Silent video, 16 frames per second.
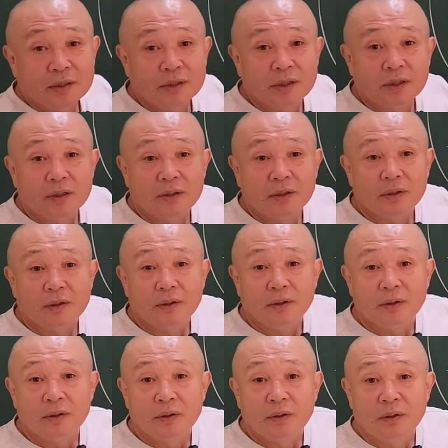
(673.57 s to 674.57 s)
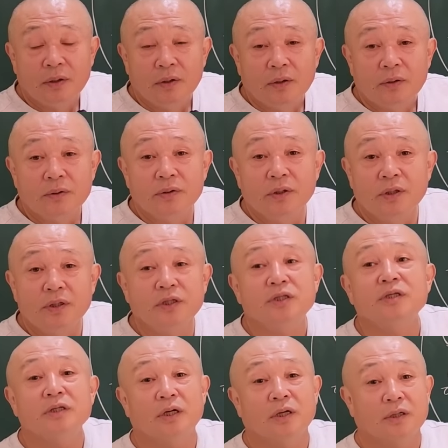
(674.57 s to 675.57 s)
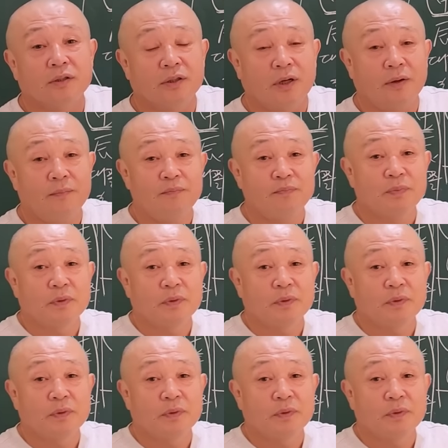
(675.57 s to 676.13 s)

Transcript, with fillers: 이게. 근데 이게 심각하다.